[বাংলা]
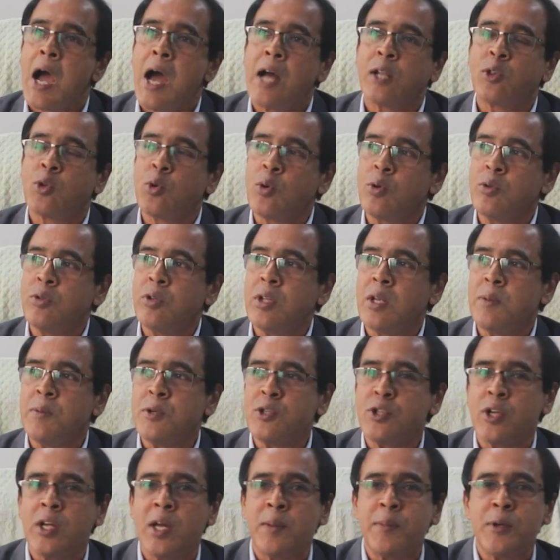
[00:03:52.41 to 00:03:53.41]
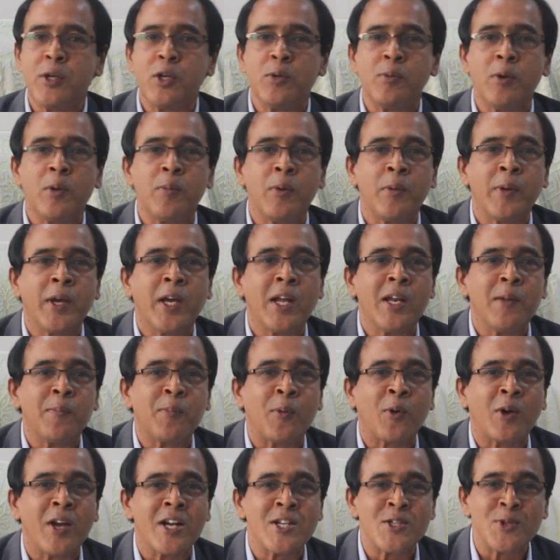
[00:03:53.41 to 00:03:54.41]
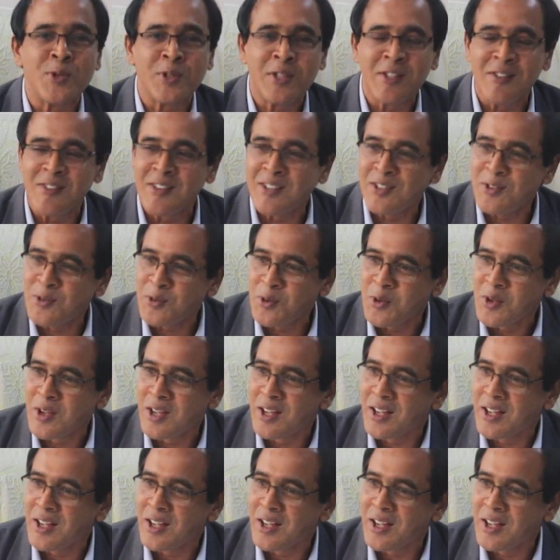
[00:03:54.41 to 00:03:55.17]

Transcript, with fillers: আর তরুণদের বিষয়ে আমি এটা বলবো এখানে প্রকাশকদেরও একটু